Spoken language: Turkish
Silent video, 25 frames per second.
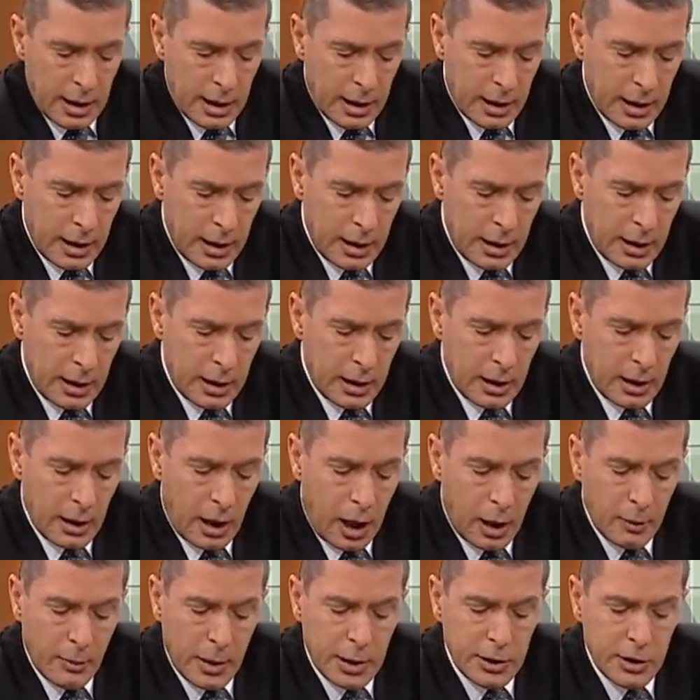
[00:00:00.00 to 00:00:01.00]
Ee,
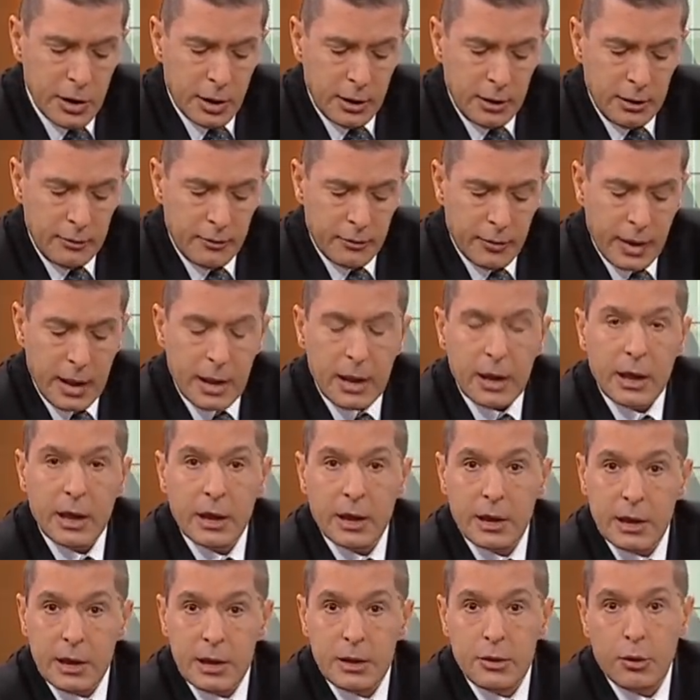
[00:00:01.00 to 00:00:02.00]
Almanca ve
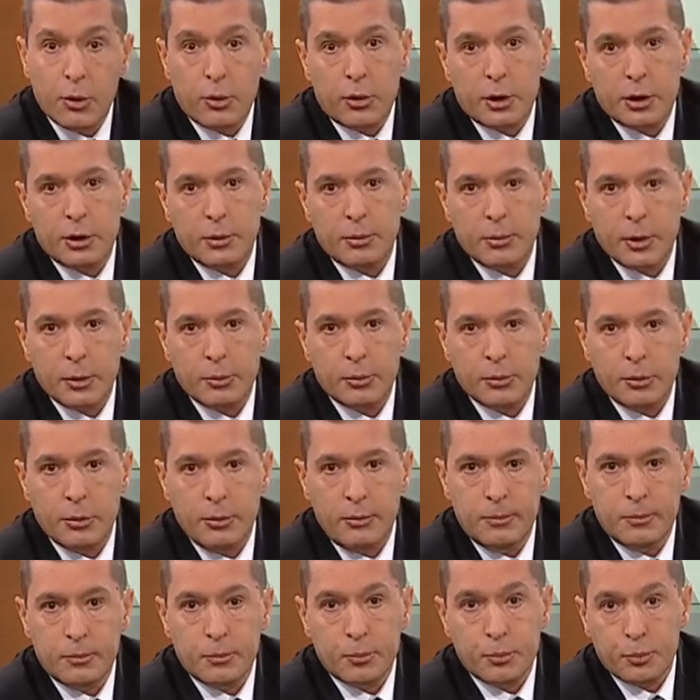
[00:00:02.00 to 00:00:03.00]
İngilizce öğretim yapıyor.
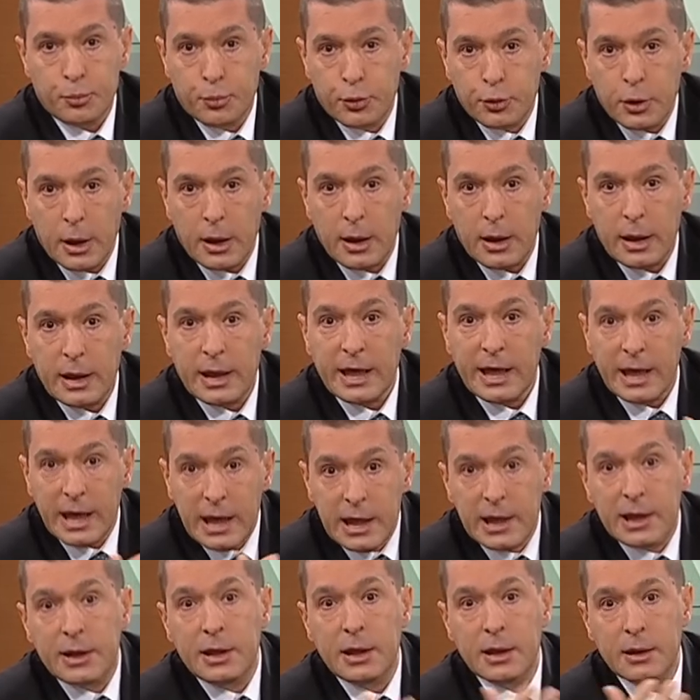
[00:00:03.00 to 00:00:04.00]
Bu da
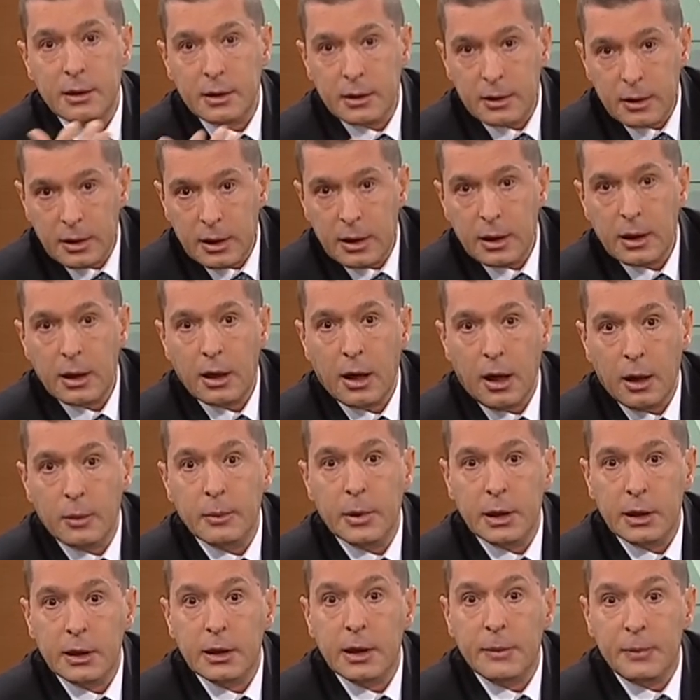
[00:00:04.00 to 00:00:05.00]
ilk
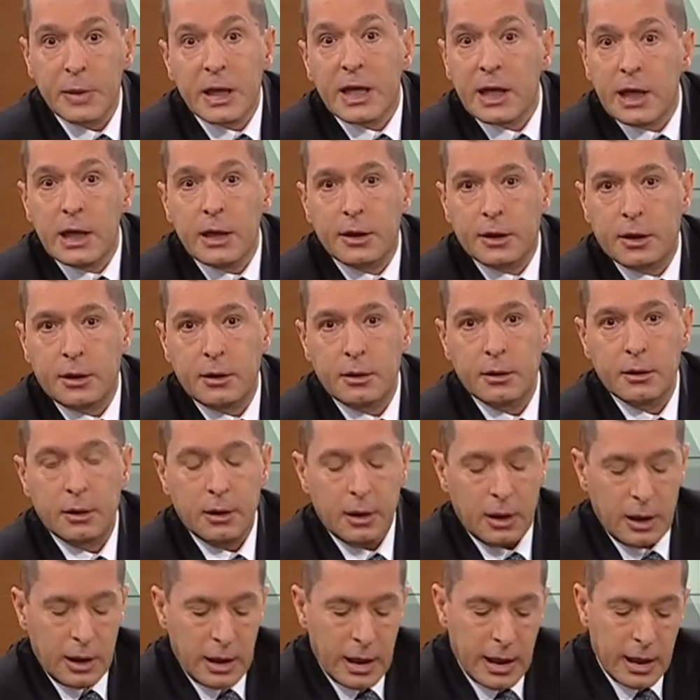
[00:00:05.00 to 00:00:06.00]
Almanya'da bir ilk.
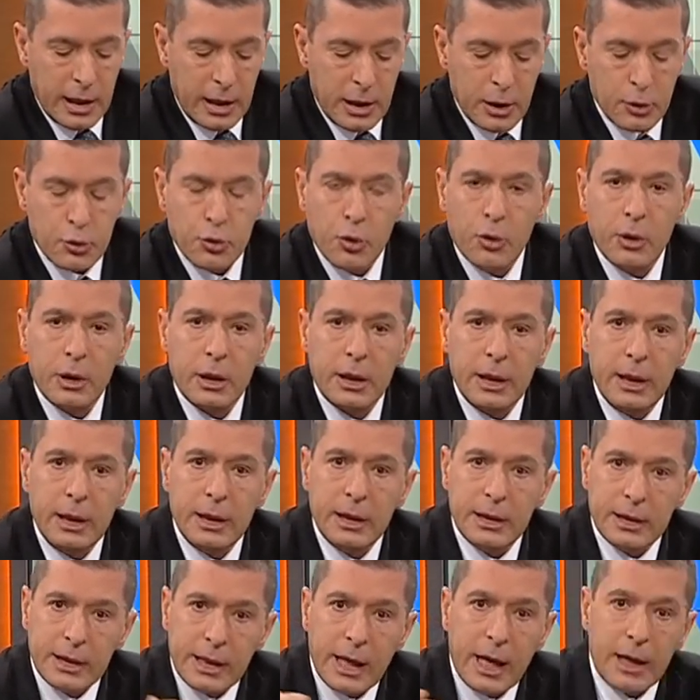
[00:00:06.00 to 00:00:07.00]
Ee,
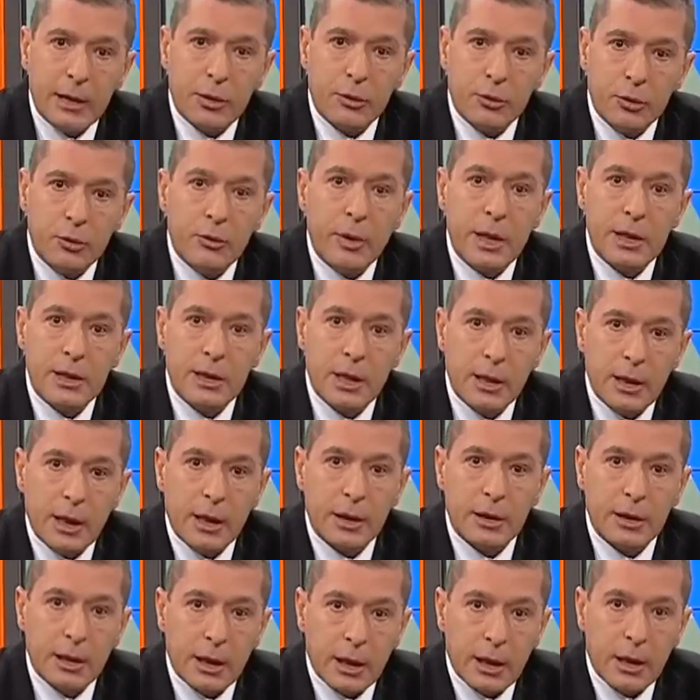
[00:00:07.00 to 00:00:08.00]
sonraki diğer
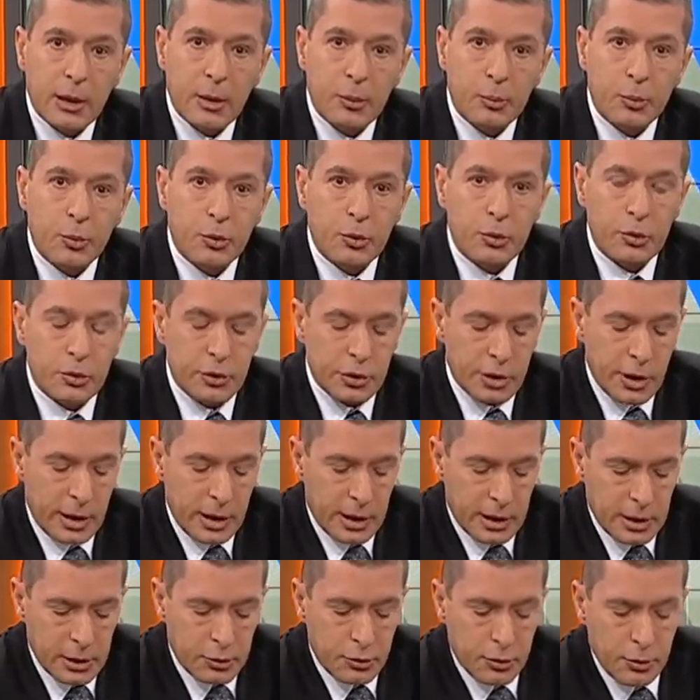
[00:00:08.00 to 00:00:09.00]
üniversitelerde bu
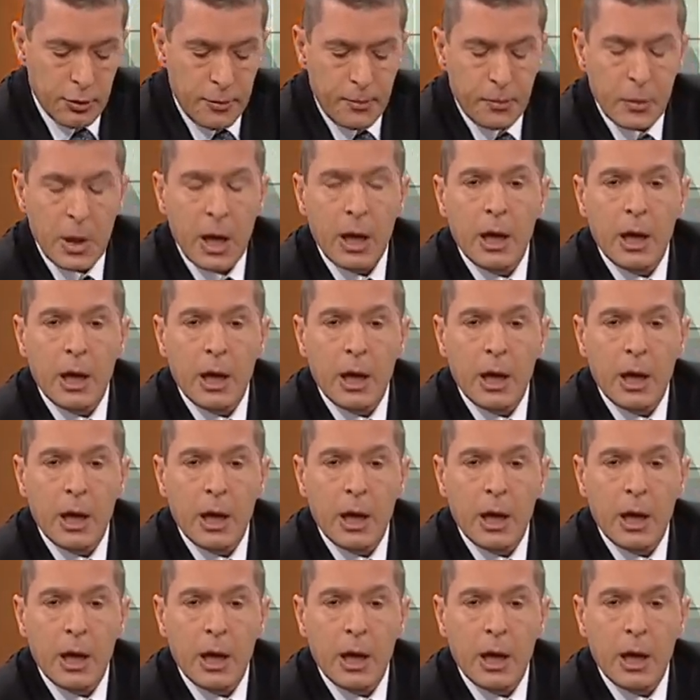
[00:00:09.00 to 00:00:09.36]
şeye geçiyor.